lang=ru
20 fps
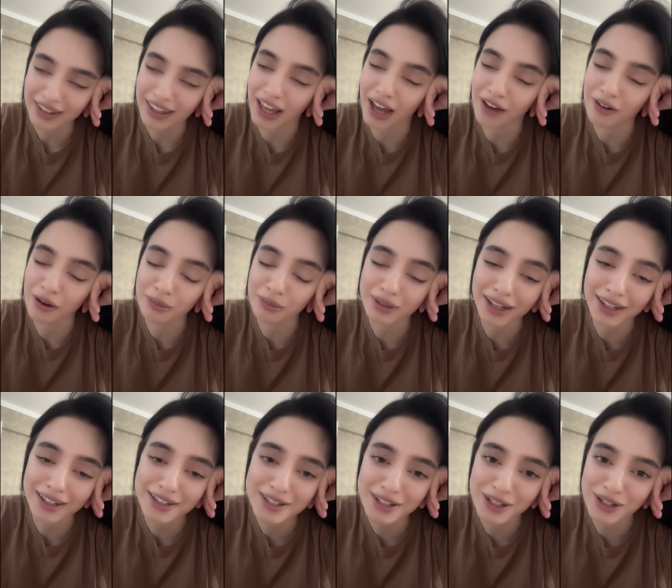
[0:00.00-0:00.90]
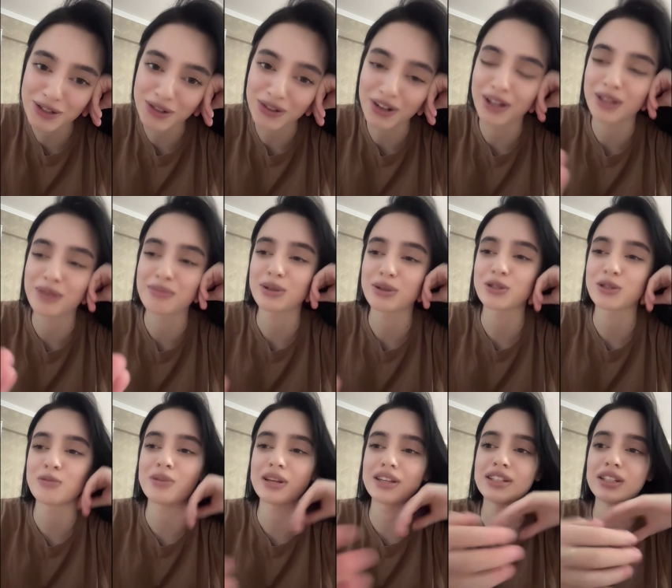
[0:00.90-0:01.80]
Я вам так скажу, они
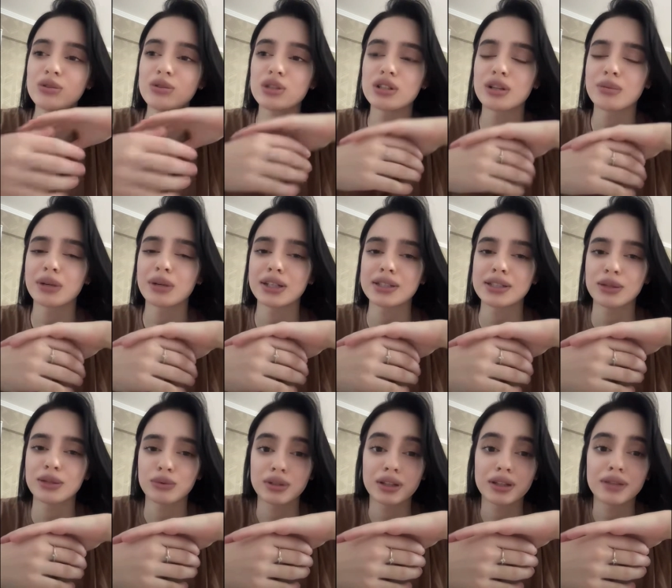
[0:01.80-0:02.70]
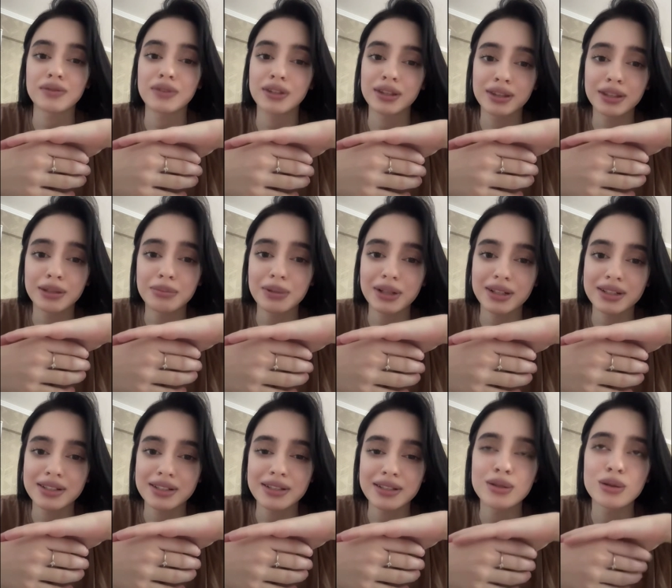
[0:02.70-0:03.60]
просто перед девушками хотят вот этот вид, да,
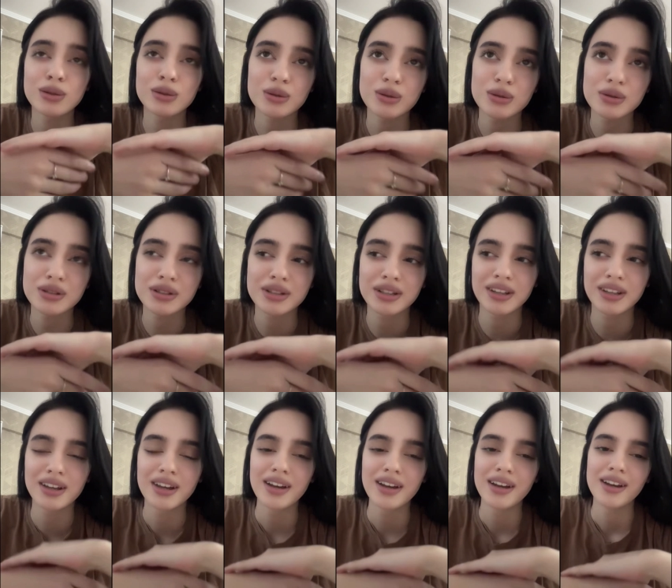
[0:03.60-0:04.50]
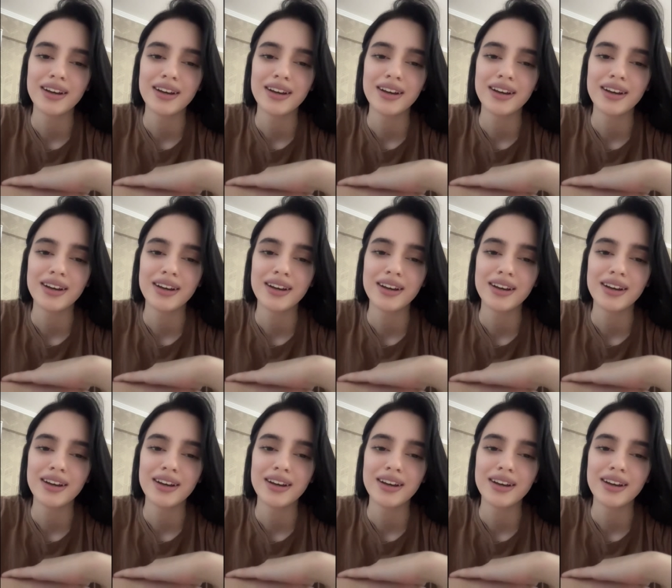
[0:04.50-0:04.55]
показать грозный.